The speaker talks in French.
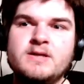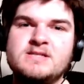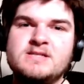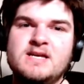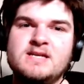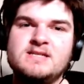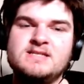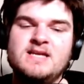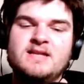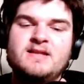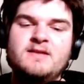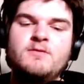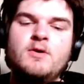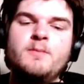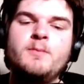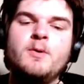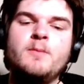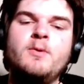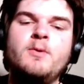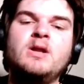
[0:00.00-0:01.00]
ça, développe
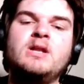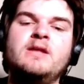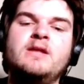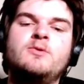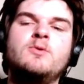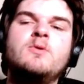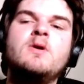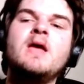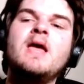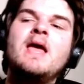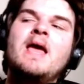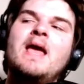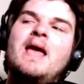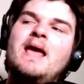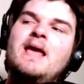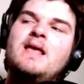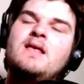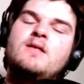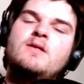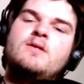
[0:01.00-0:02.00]
un peu entre les deux,
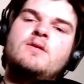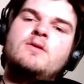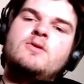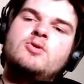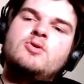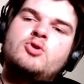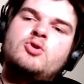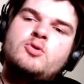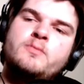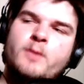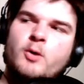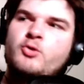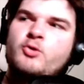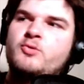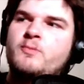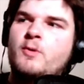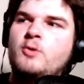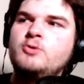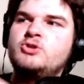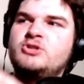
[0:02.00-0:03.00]
et tu montes, tu
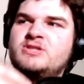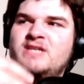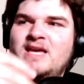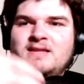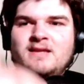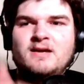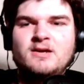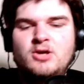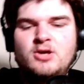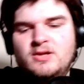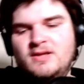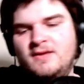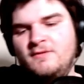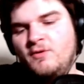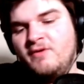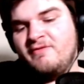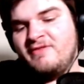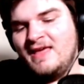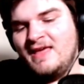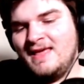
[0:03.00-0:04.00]
montes jusqu'à temps que tes
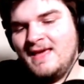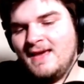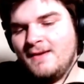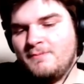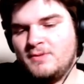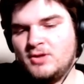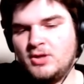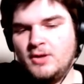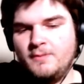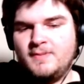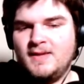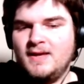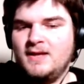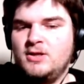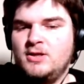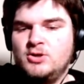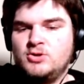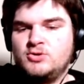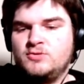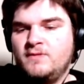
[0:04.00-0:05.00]
voix vieillir, puis qu'il y,
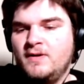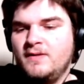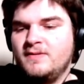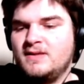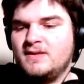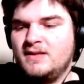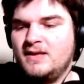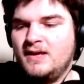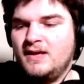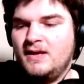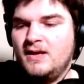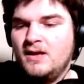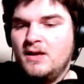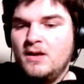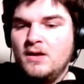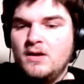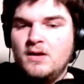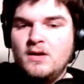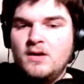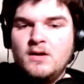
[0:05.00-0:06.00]
y a souvent des,
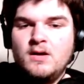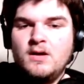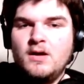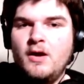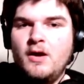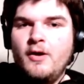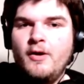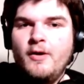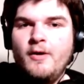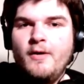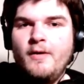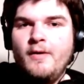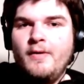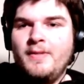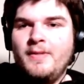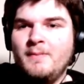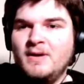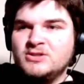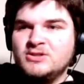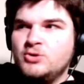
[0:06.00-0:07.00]
euh, des
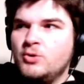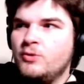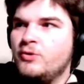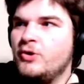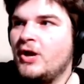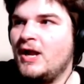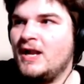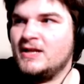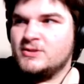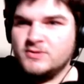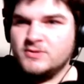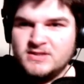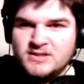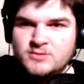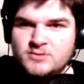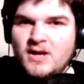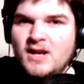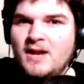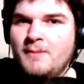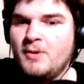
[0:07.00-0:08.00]
mentions de relations
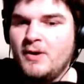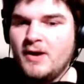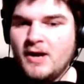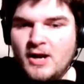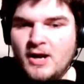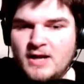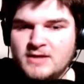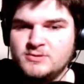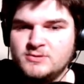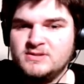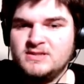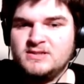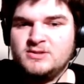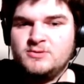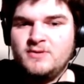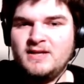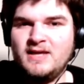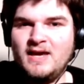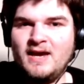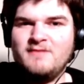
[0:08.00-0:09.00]
sexuelles, la première relation
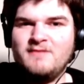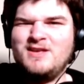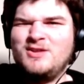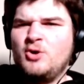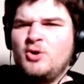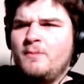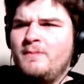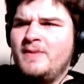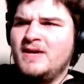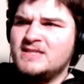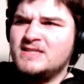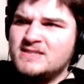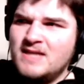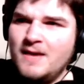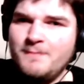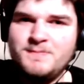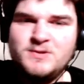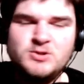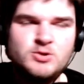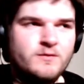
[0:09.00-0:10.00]
sexuelle qui arrive, qui est un big
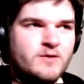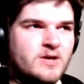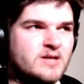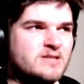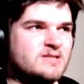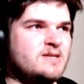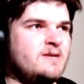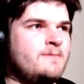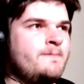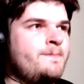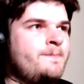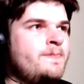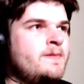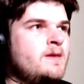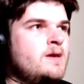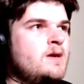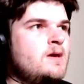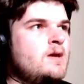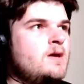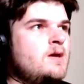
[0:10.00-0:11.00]
step, puis je trouve que c'est
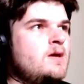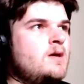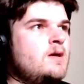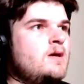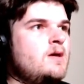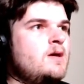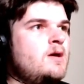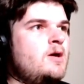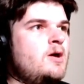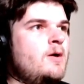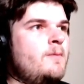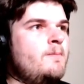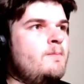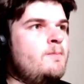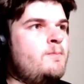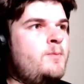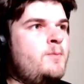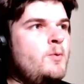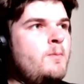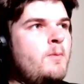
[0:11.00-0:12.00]
comme
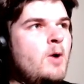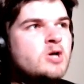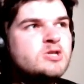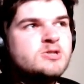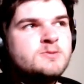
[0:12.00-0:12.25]
Blue Box